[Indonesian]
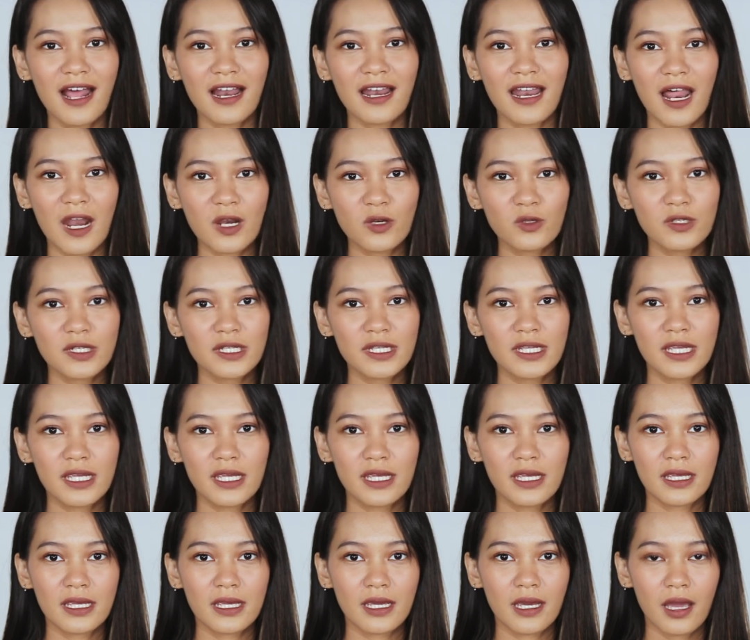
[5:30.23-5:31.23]
Lalu di
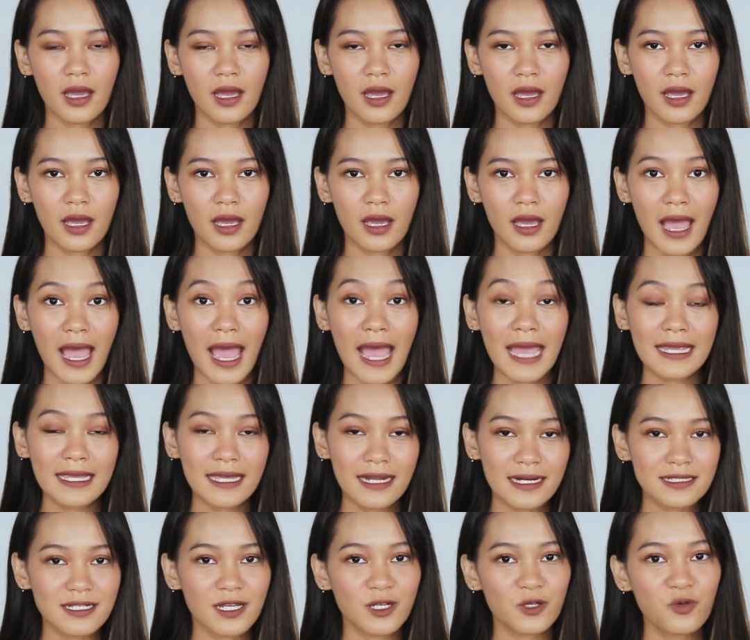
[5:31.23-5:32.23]
uh,
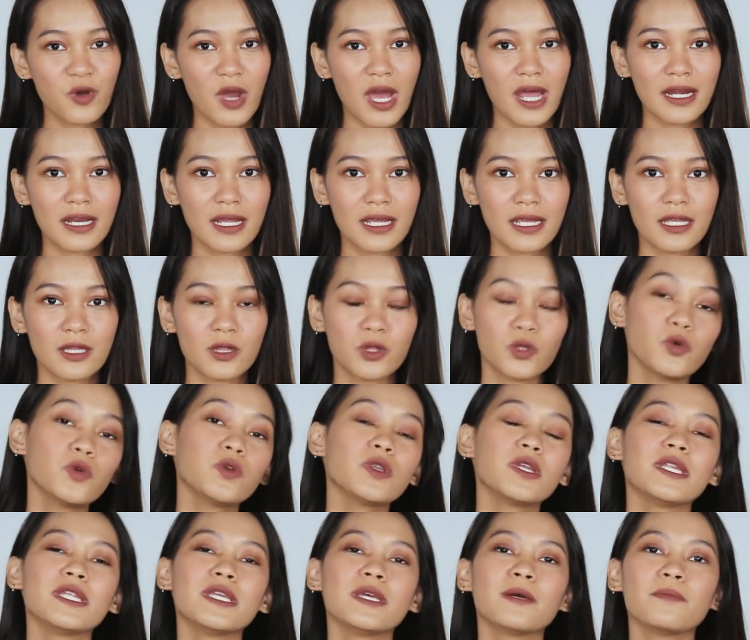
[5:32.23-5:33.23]
air seduhannya
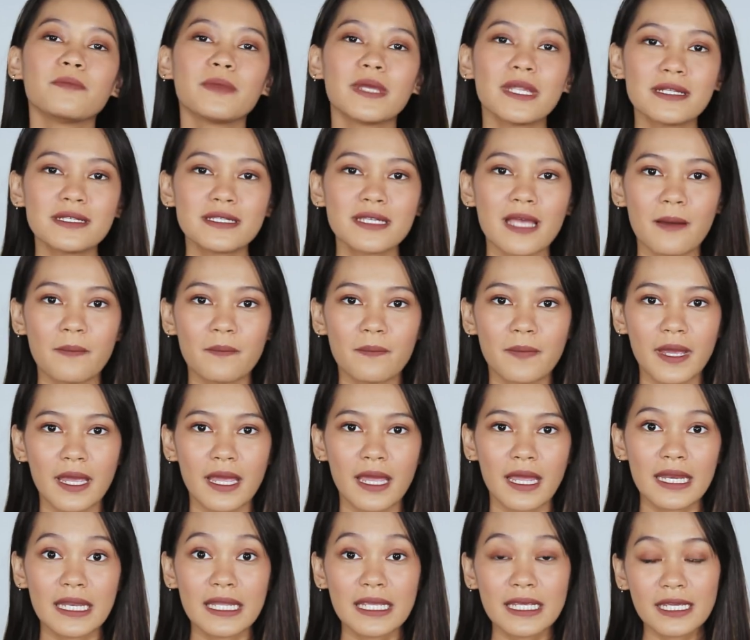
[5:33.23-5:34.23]
itu didiemin
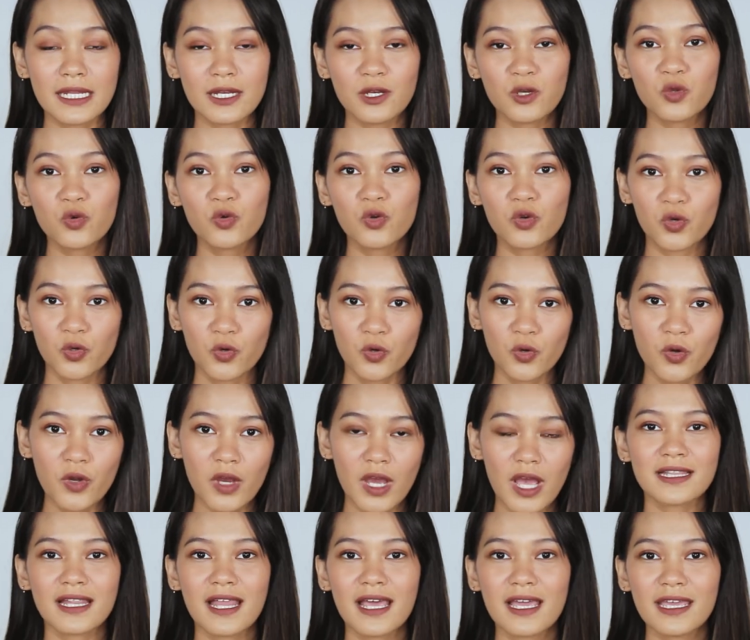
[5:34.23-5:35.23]
sampai dingin
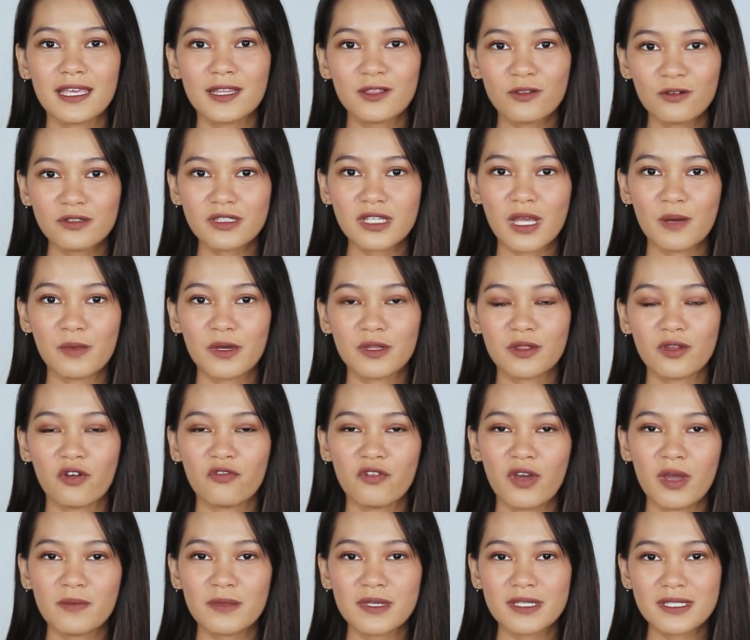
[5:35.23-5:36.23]
dulu. Setelah itu sahabat
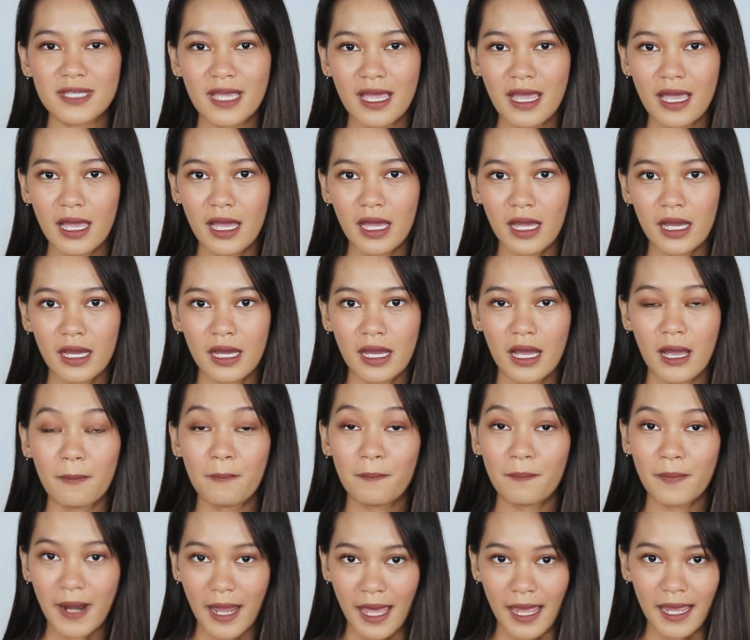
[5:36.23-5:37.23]
Nova bisa uh,
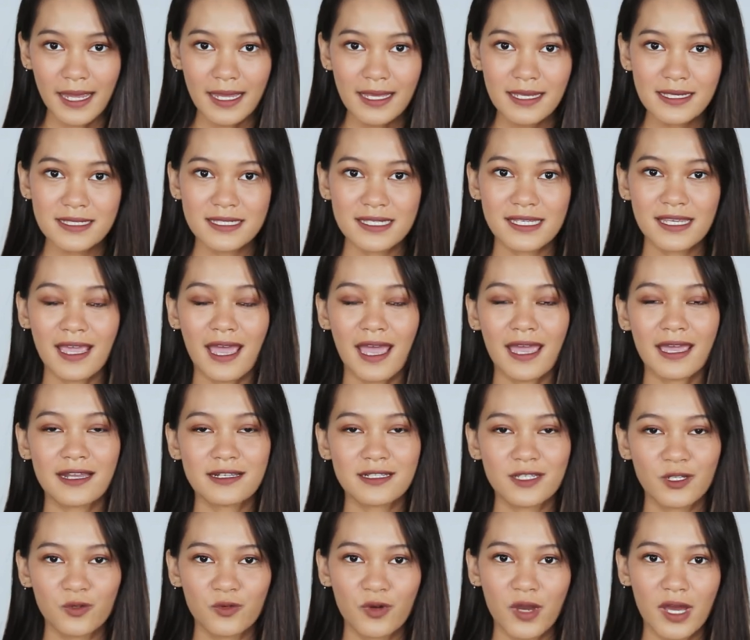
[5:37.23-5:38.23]
apply si air
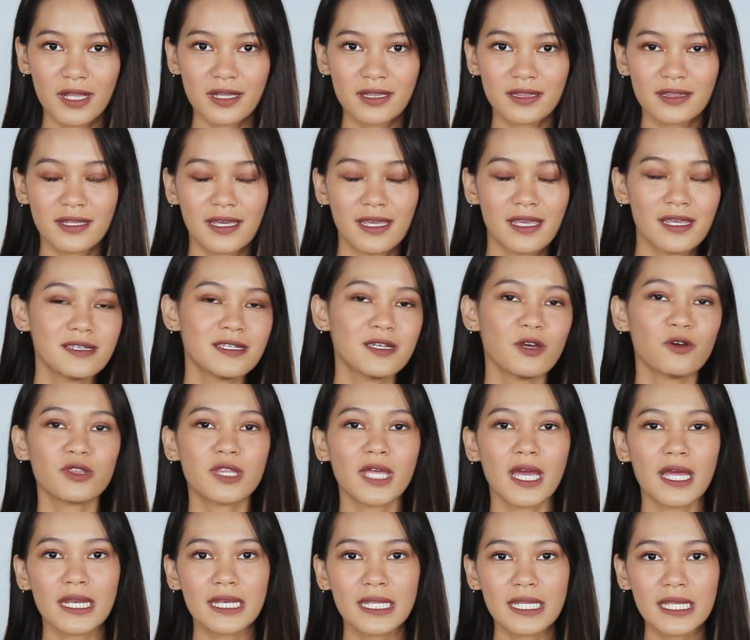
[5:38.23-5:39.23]
seduhan teh hijau
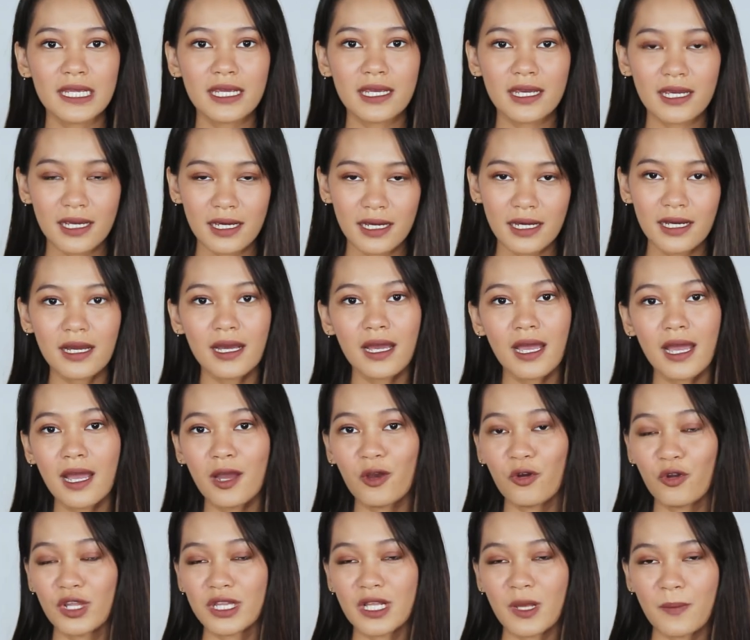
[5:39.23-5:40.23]
tadi ke
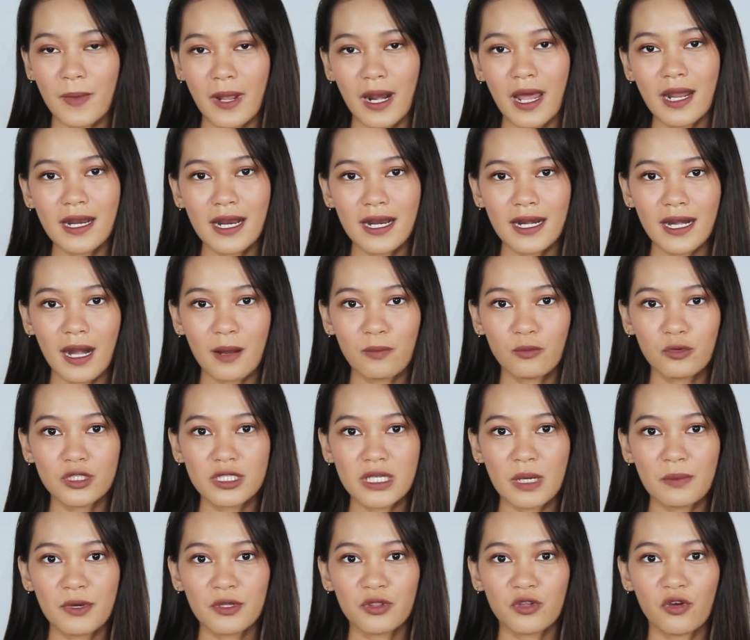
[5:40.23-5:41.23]
kulit kepala dan
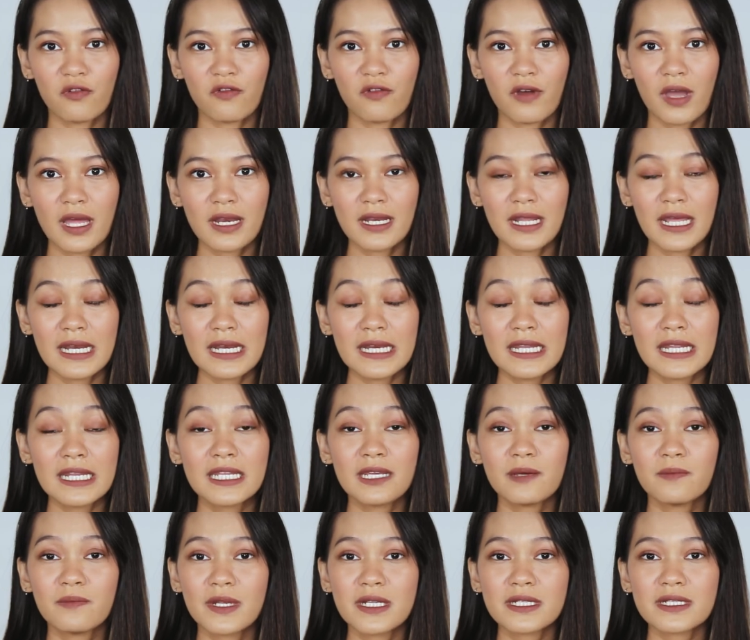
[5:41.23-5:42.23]
rambut sahabat Nova dan
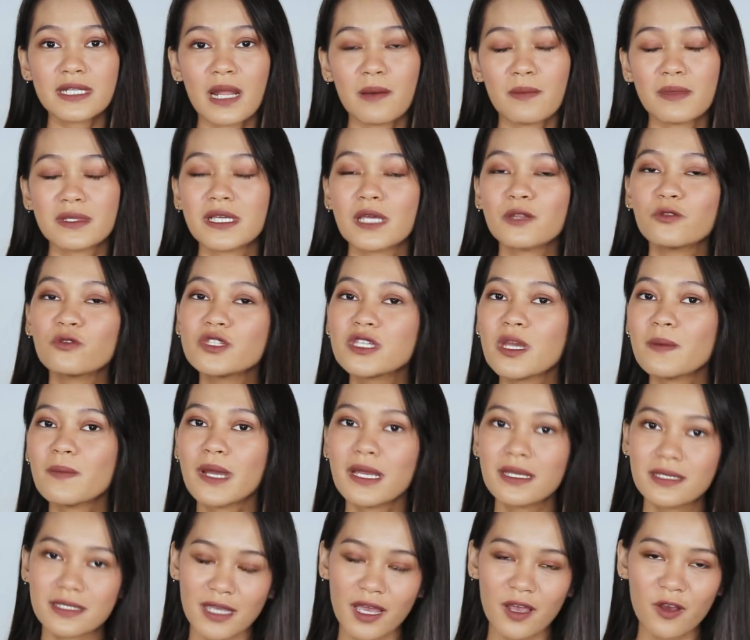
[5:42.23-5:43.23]
didiemin selama satu jam
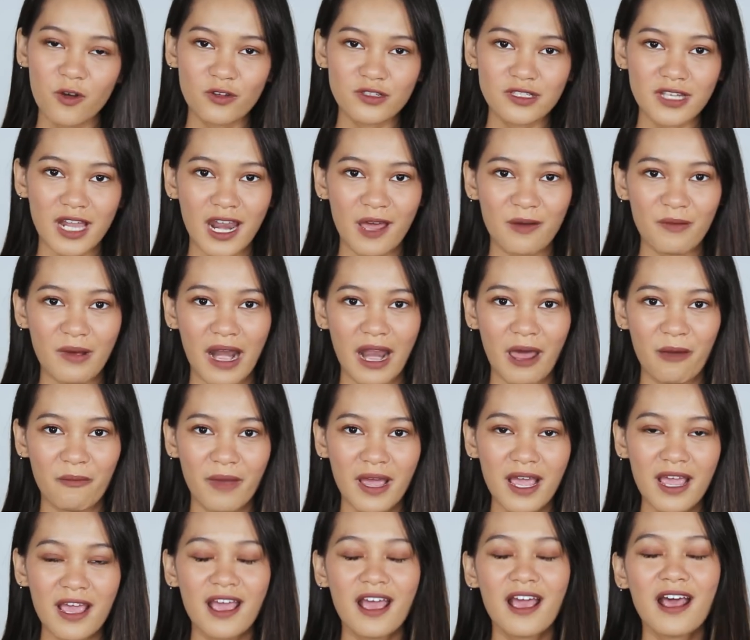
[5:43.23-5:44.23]
aja, gak usah
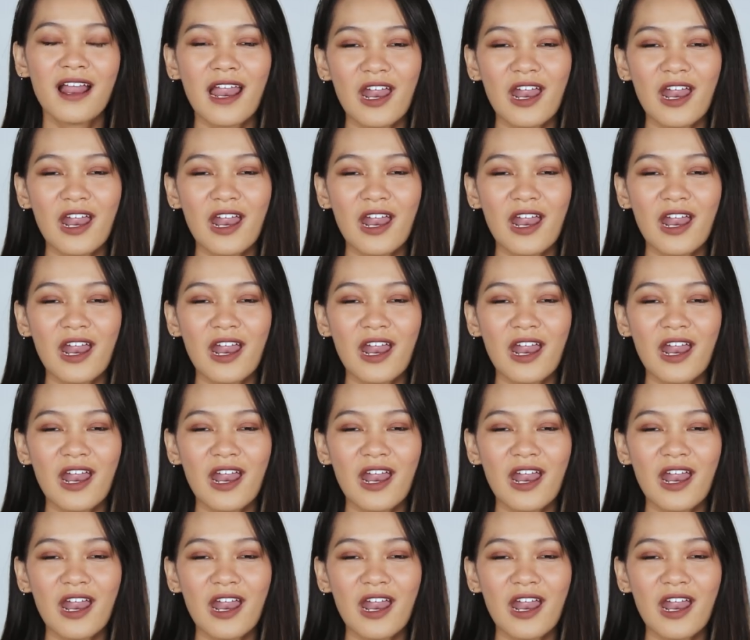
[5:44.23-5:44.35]
lama-lama.